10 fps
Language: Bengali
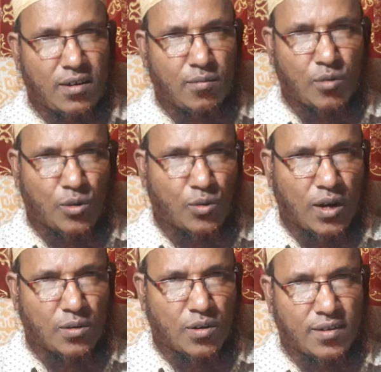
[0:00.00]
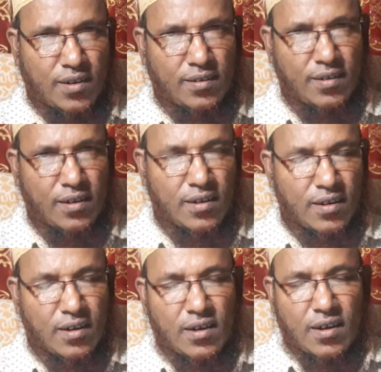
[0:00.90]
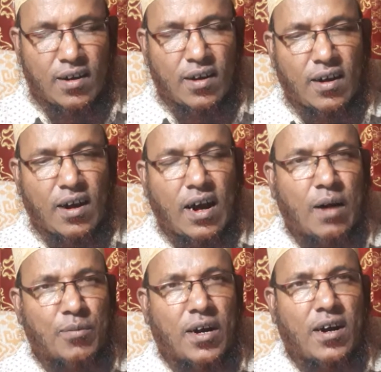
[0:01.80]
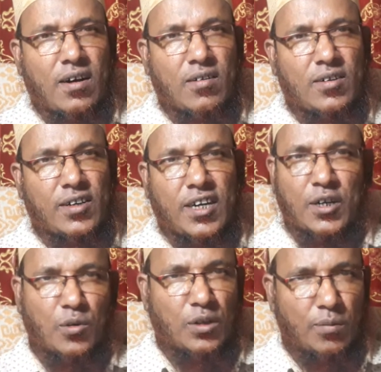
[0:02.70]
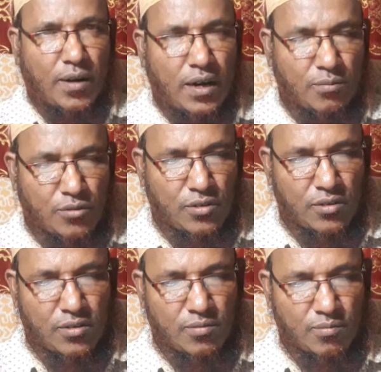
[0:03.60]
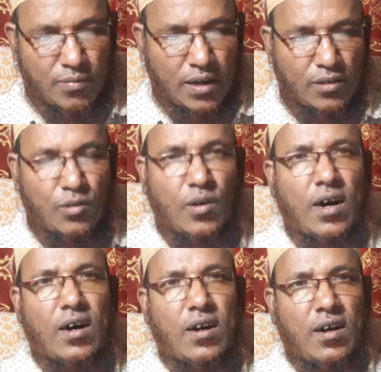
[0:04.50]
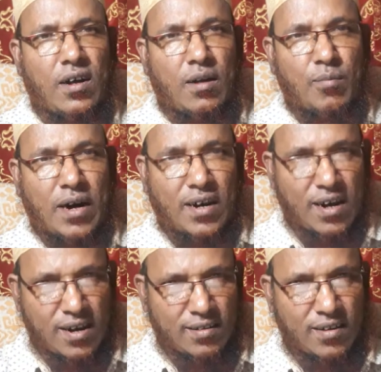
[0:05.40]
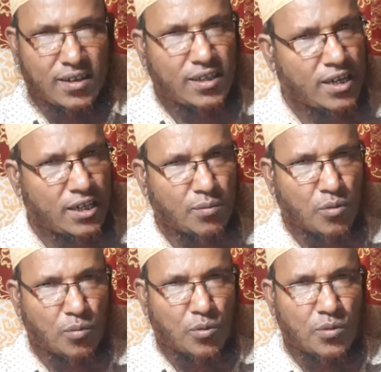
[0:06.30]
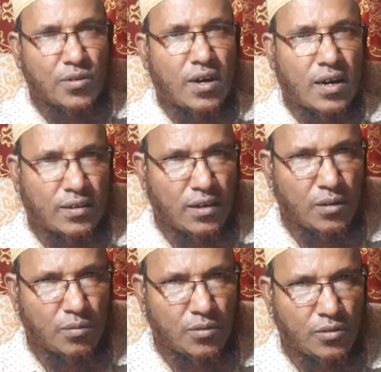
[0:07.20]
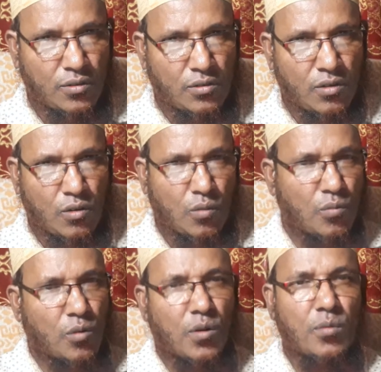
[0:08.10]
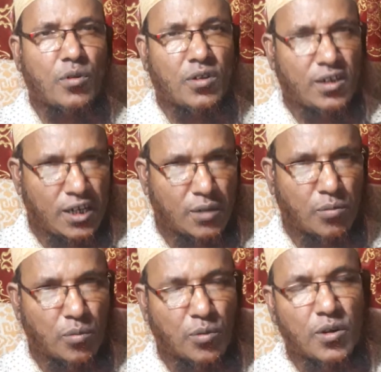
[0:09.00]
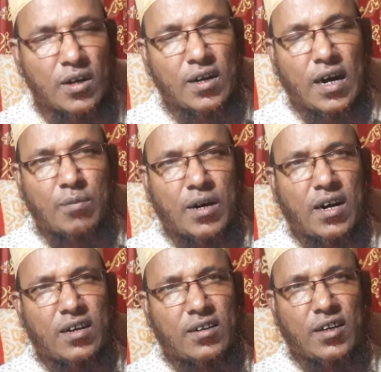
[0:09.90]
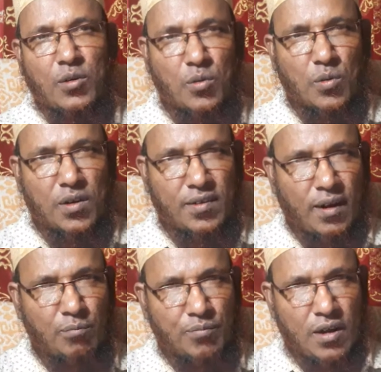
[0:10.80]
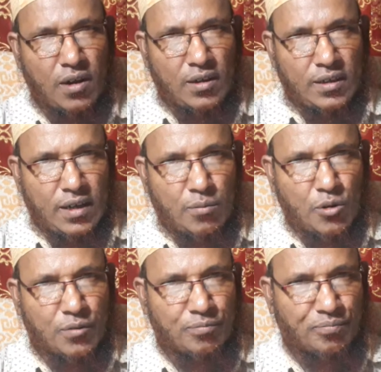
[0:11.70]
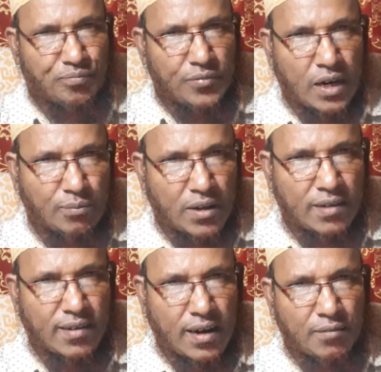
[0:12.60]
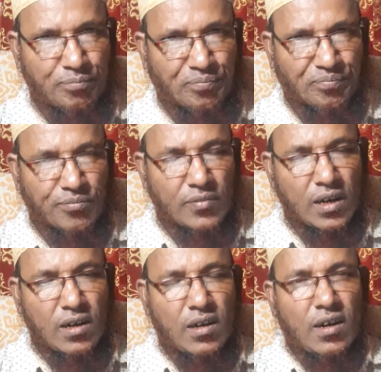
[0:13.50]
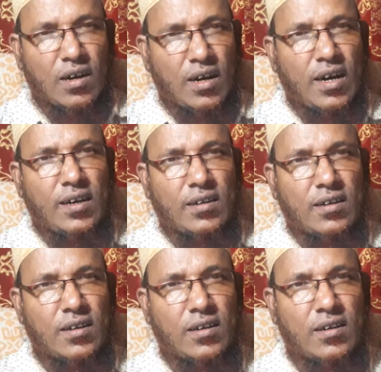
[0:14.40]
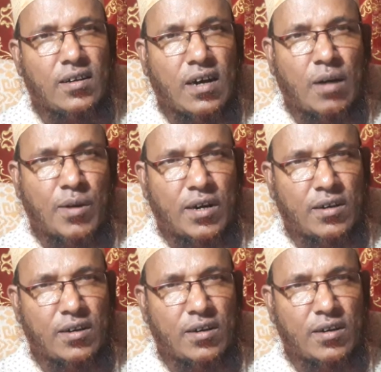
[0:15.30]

বড় দয়া করেছেন যে আমরা শেষ করতে পারলাম মানে সুরা বাখারার আজকে শেষ পর্ব আটত্রিশ নং পর্ব এবং শেষ পর্ব আমরা সে শুরু করেছিলাম এবং আপনারা যারা এই আমার